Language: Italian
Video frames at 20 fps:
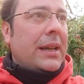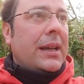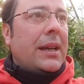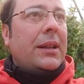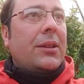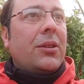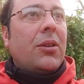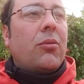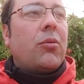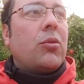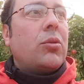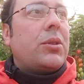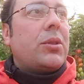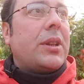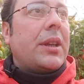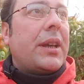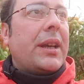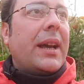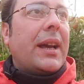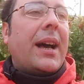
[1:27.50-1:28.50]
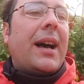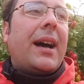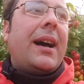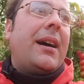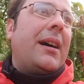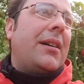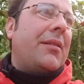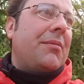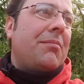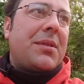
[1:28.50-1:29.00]
dovuti
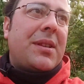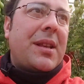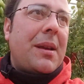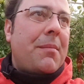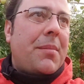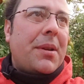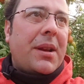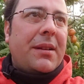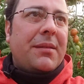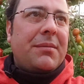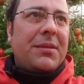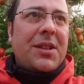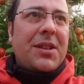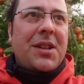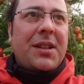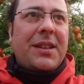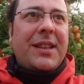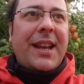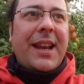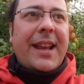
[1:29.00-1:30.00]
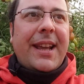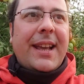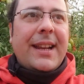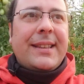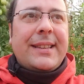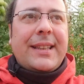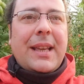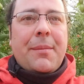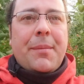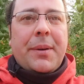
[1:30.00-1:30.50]
a sempre direi che
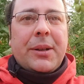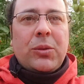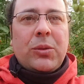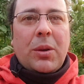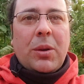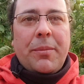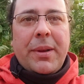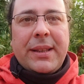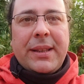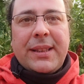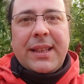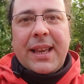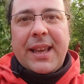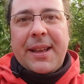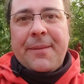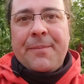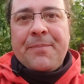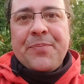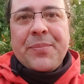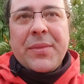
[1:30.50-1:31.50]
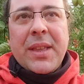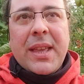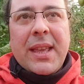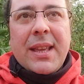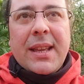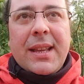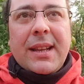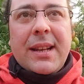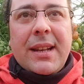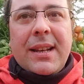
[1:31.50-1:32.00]
il tema attualmente è
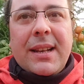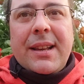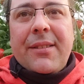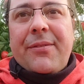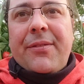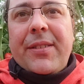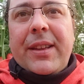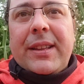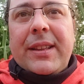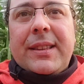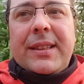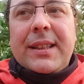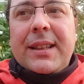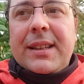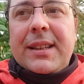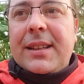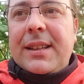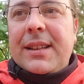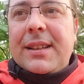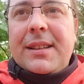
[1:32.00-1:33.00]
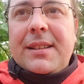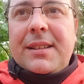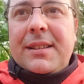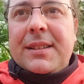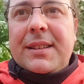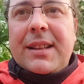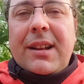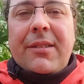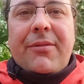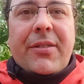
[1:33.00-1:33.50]
il, gli effetti
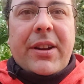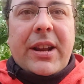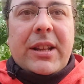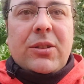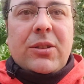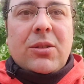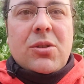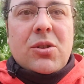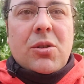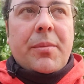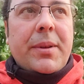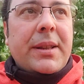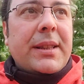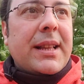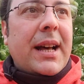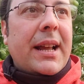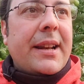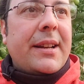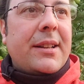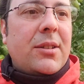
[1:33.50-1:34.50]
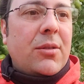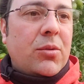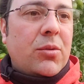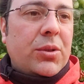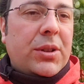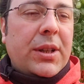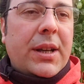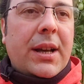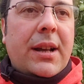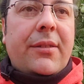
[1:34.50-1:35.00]
eh, del freddo, insomma i danni
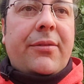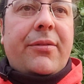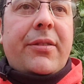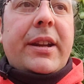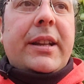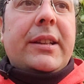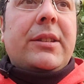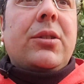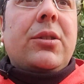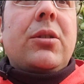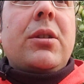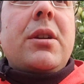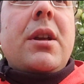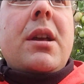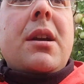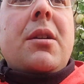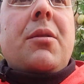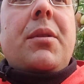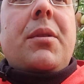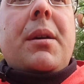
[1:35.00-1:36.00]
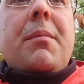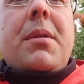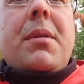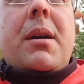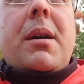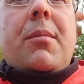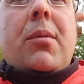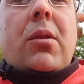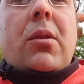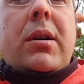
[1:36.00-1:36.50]
dovuti al freddo. Qui
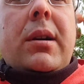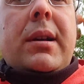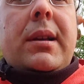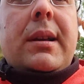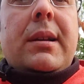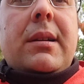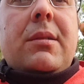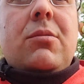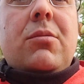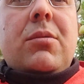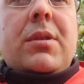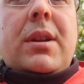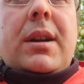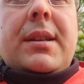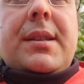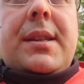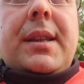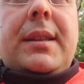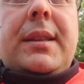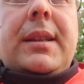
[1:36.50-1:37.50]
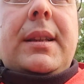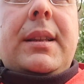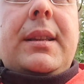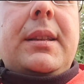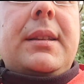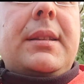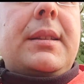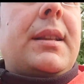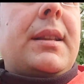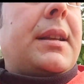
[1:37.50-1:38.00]
abbiamo una casetta
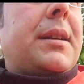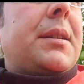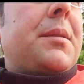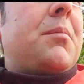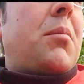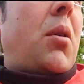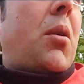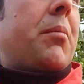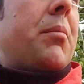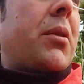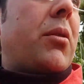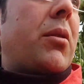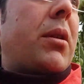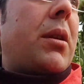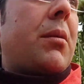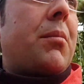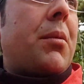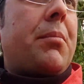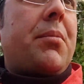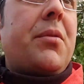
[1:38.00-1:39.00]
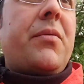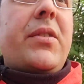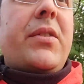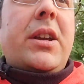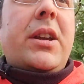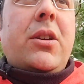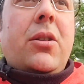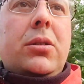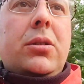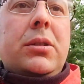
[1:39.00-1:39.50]
dei bombi, quella un po' più
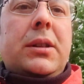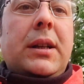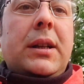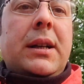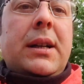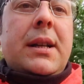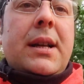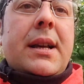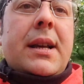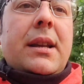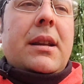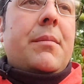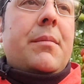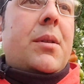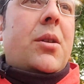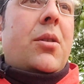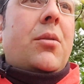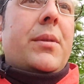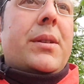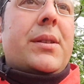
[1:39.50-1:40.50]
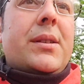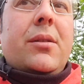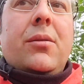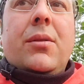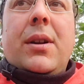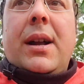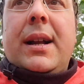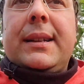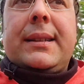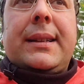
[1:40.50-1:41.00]
vecchiotta, ne abbiamo messa
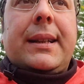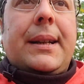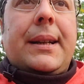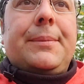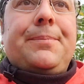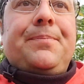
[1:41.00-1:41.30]
un'altra